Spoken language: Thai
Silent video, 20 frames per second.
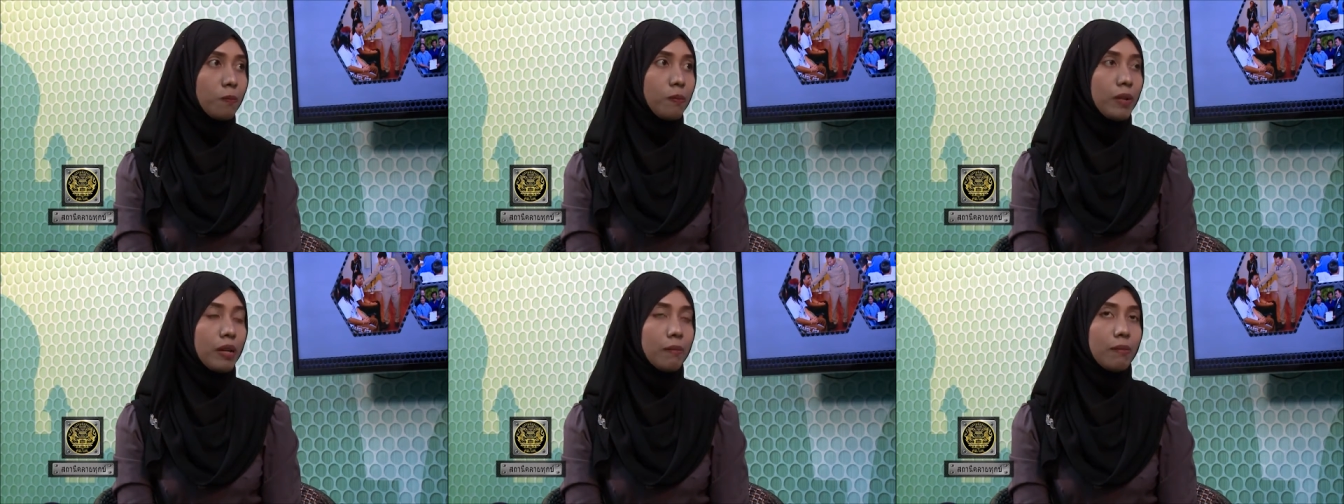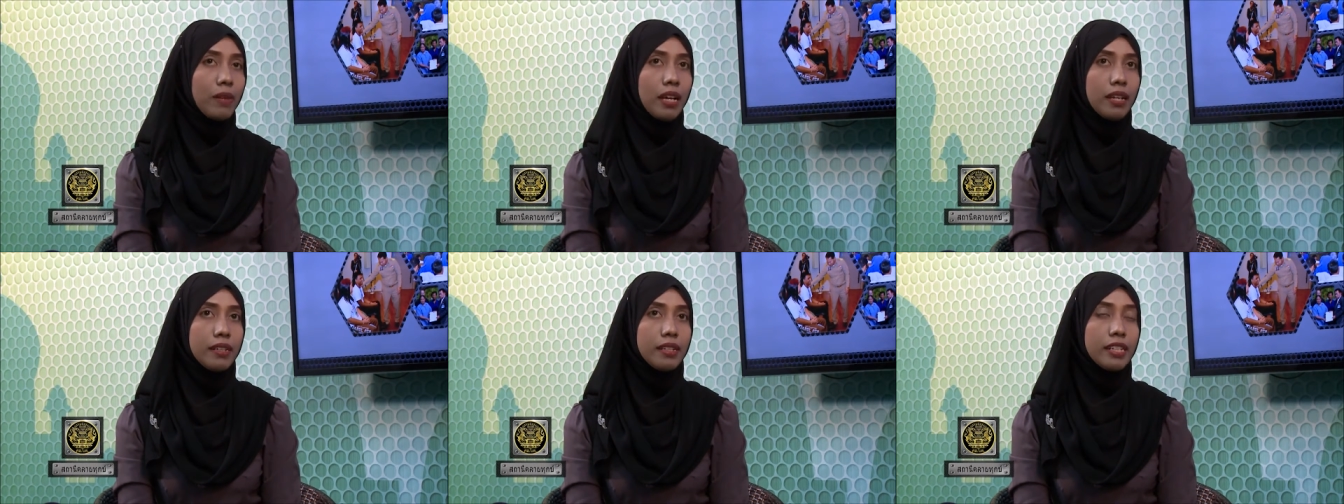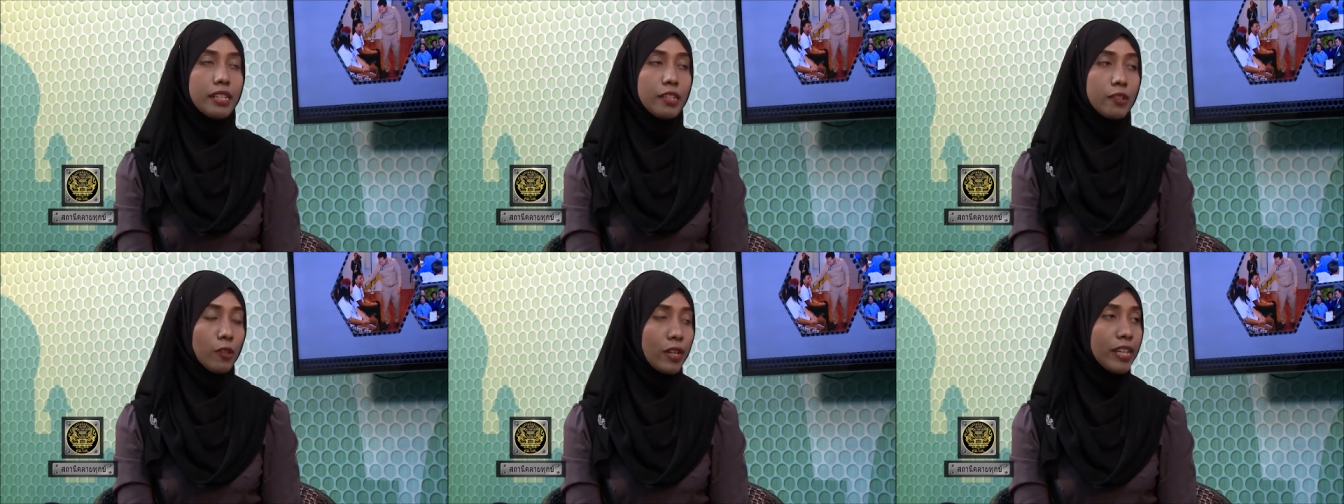ประมาณ
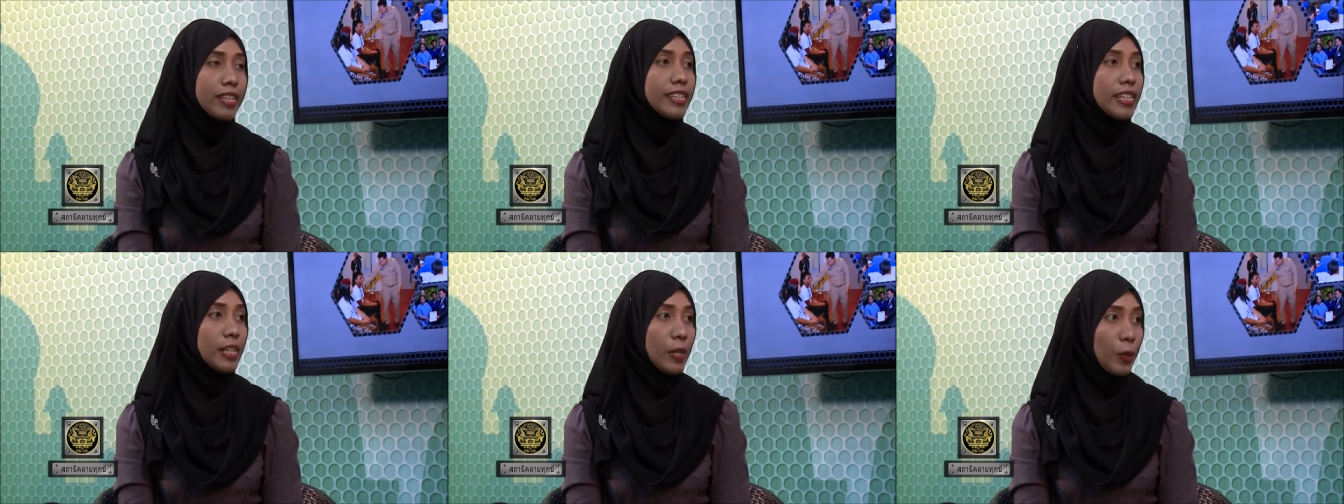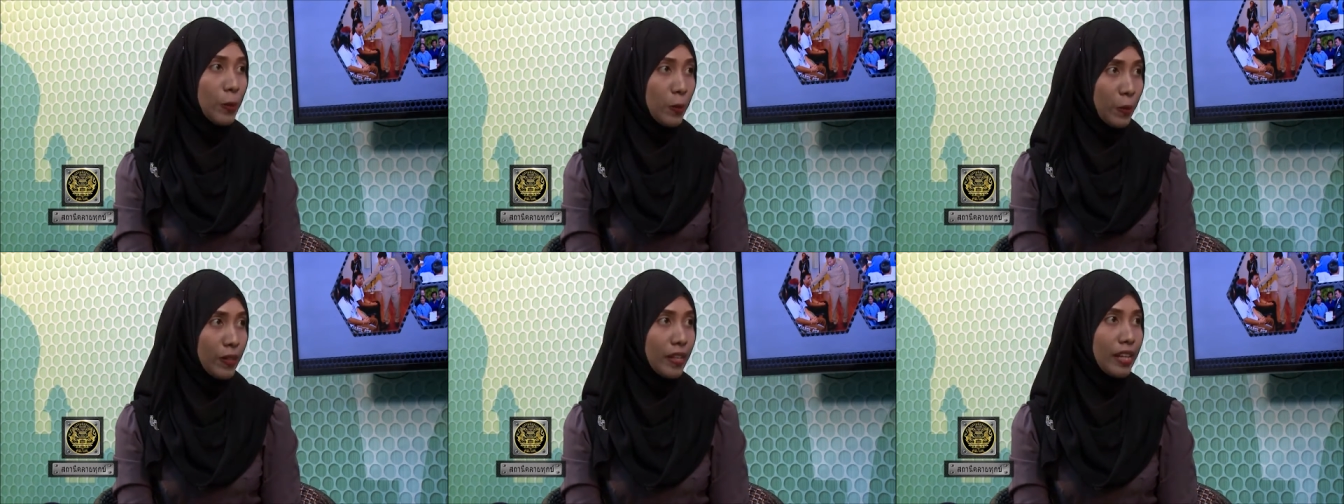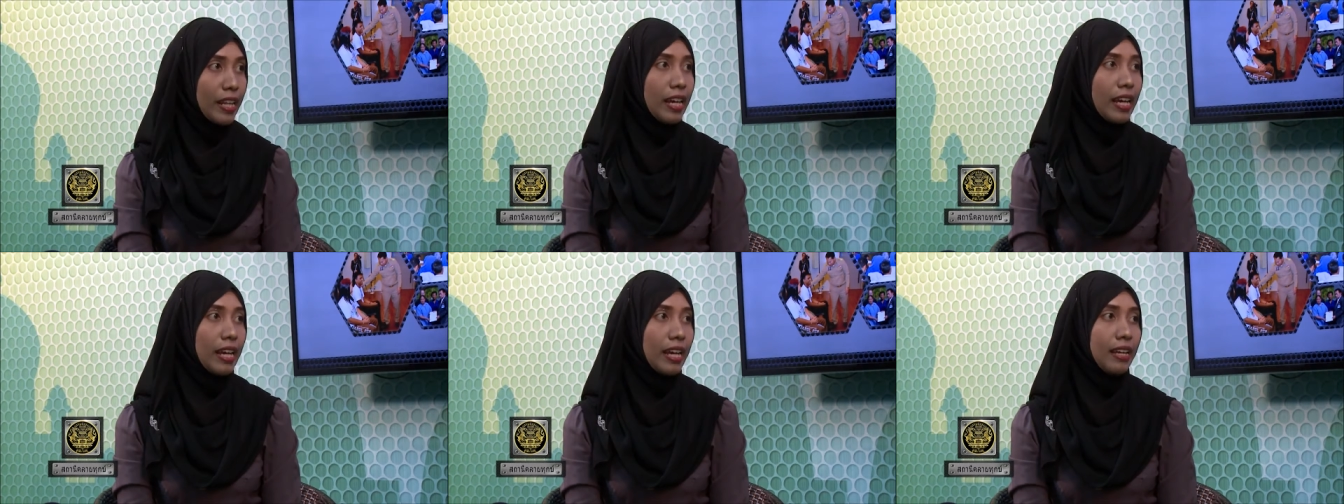101 คน
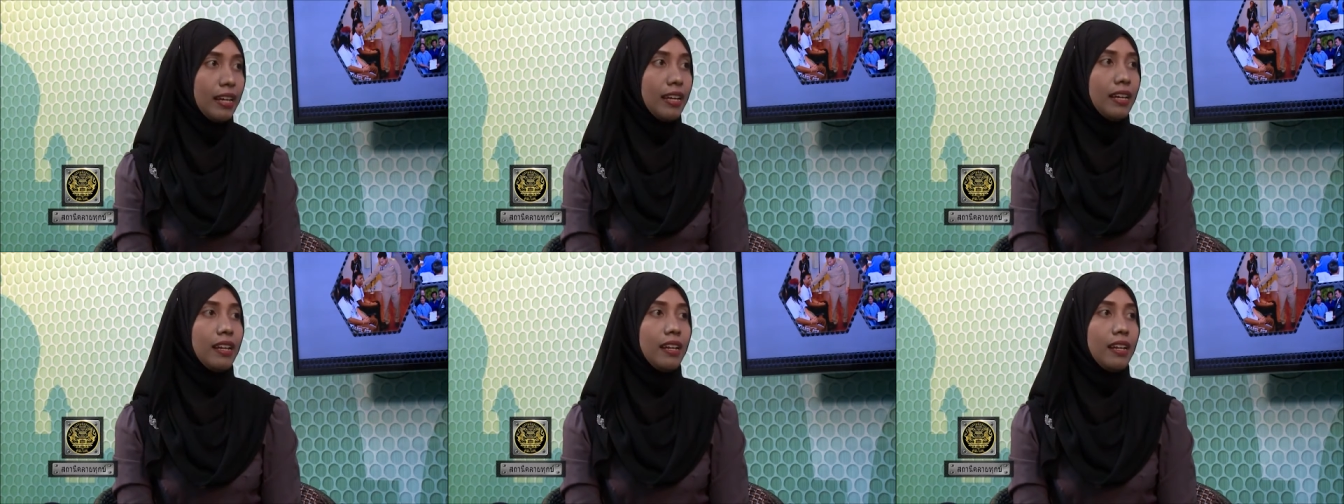นะคะ